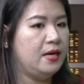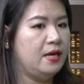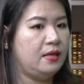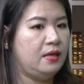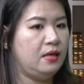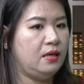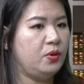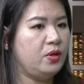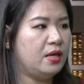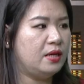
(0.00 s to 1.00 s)
thì
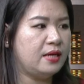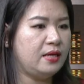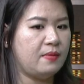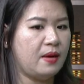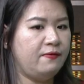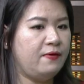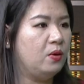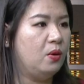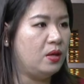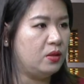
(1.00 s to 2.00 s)
tuy nhiên là gia đình bạn ấy phản
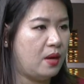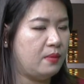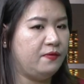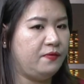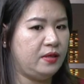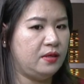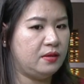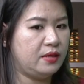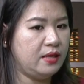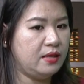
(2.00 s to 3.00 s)
đối hoàn toàn bởi vì
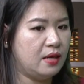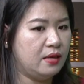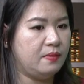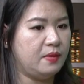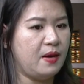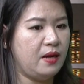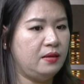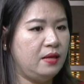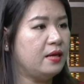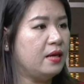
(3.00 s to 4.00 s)
cái thời điểm đấy bạn ấy
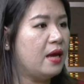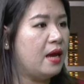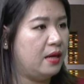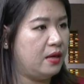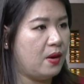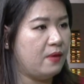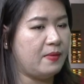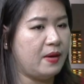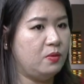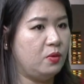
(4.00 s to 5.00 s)
thích cái nghề đấy quá và
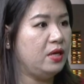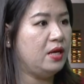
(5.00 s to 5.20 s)
bạn ấy muốn đi